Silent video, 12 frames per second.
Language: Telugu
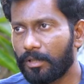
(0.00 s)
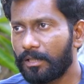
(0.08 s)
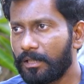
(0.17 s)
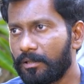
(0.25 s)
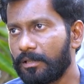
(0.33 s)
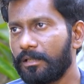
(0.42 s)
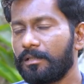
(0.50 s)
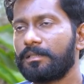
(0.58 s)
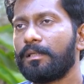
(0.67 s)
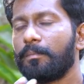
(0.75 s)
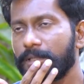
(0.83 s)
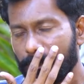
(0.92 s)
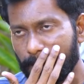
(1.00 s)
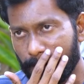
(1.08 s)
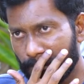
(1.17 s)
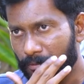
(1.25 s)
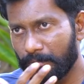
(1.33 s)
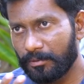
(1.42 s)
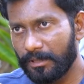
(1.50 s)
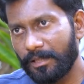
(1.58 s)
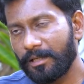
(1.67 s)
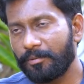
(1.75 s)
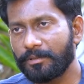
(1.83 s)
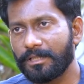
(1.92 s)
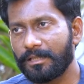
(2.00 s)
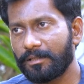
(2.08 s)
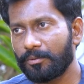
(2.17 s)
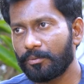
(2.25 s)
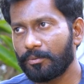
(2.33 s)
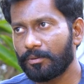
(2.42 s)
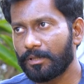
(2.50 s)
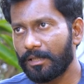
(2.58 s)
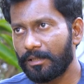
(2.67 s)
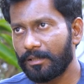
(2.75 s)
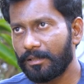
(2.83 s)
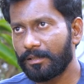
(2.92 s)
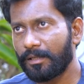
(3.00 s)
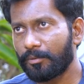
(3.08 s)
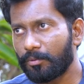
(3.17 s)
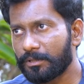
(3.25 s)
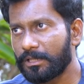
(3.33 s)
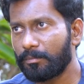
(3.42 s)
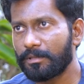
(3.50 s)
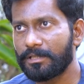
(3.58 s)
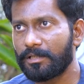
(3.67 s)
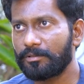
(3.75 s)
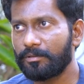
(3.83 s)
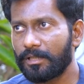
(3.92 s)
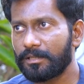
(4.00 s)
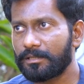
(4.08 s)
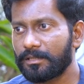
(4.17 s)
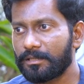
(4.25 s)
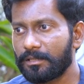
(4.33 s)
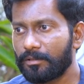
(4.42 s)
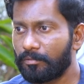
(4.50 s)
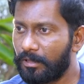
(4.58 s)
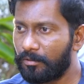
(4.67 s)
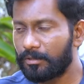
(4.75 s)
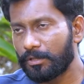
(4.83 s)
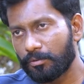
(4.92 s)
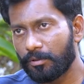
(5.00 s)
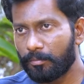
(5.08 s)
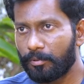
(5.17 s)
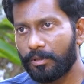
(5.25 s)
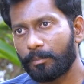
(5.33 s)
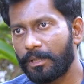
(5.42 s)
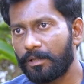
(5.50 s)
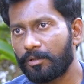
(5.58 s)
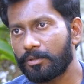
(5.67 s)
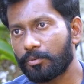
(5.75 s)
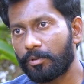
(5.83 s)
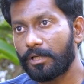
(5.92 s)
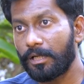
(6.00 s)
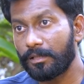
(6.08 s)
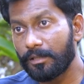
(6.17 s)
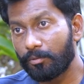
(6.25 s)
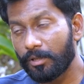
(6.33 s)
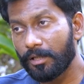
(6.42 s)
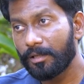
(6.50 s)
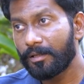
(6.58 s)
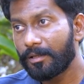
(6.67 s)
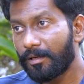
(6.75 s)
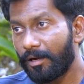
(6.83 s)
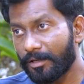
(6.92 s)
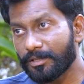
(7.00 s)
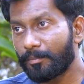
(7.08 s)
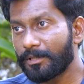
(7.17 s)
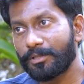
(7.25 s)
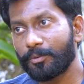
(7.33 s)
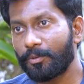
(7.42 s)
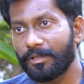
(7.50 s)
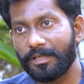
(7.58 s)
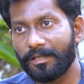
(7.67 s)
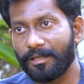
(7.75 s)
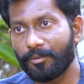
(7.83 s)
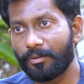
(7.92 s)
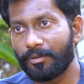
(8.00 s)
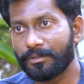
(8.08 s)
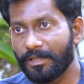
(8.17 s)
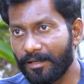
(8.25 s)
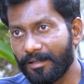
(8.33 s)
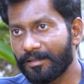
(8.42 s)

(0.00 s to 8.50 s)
ఒక నేను ఏ సినిమా చేయలేదు నేను ఏమీ చేయలేదు కానీ నాకు ఒక సినిమా చిరంజీవి గారు ఇచ్చేసి నేను వెళ్ళి తీసుకుని పోను మా ఇంట్లోంచి కుర్రని అది కూడా ఆషామాషిగా ఉండడండి ఆ కుర్రాడు చాలా